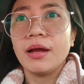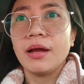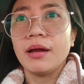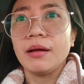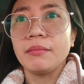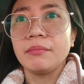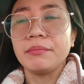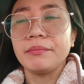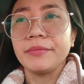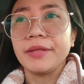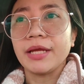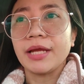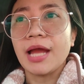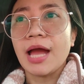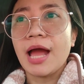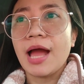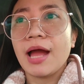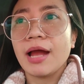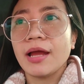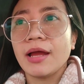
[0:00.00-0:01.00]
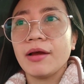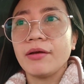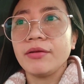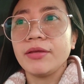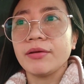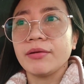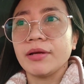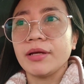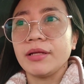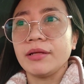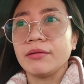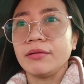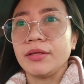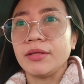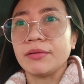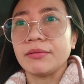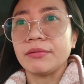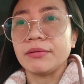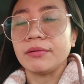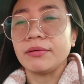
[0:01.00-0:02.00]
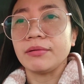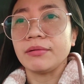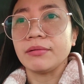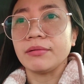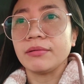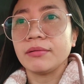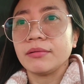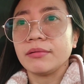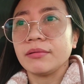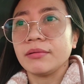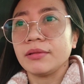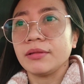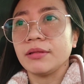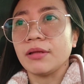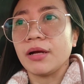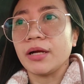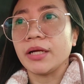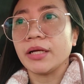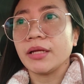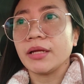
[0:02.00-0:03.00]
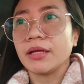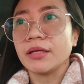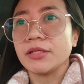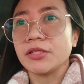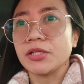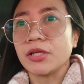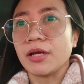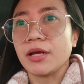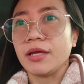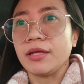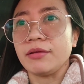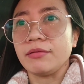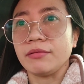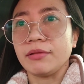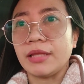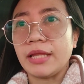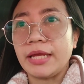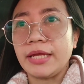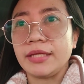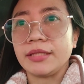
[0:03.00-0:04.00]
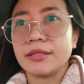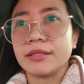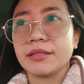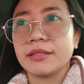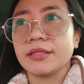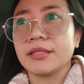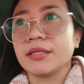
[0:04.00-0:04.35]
um nagaagaw yung ano, yung dark at saka yung light.